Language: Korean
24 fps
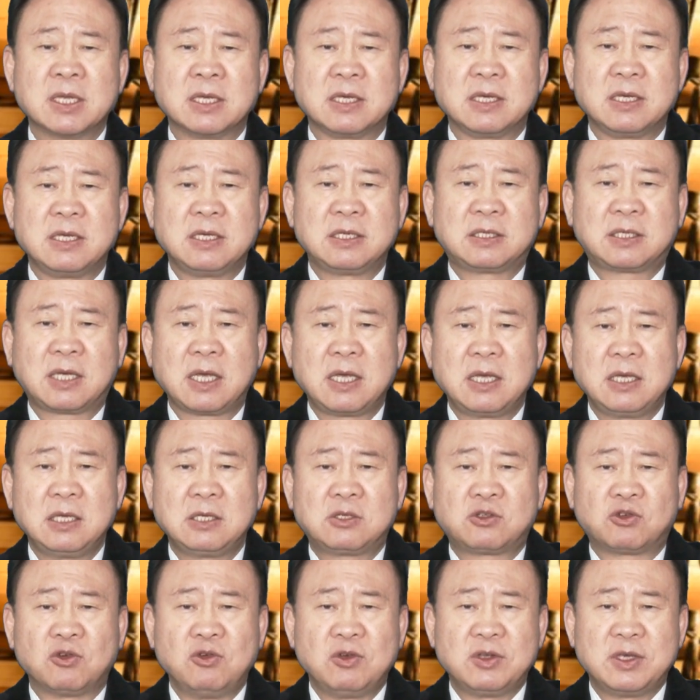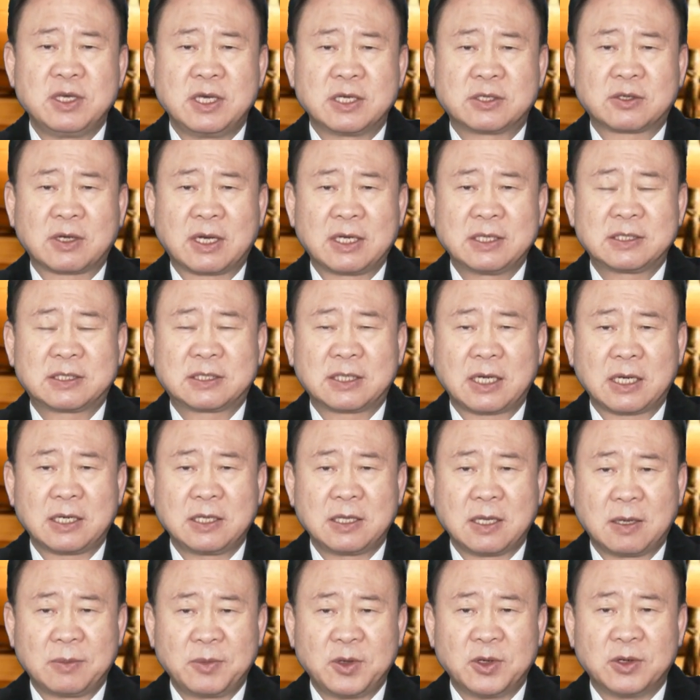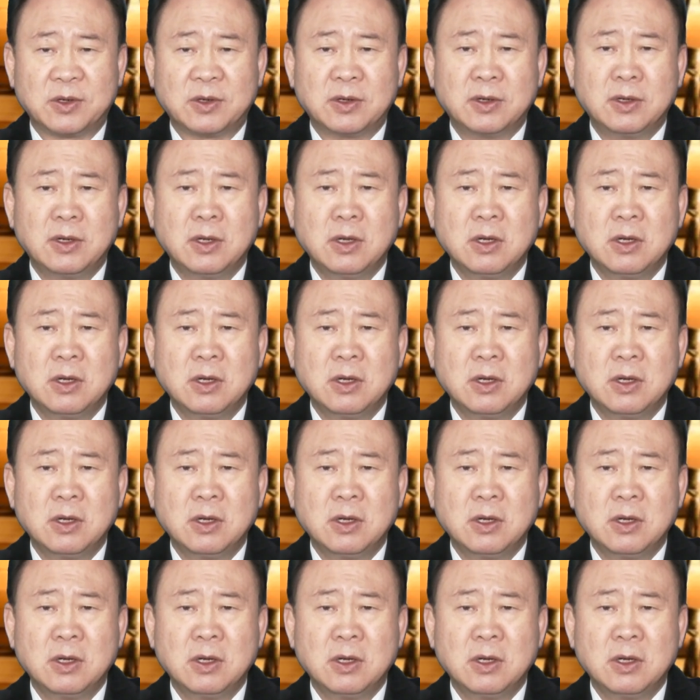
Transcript: 이세의 줄기에서 한 싹이 나며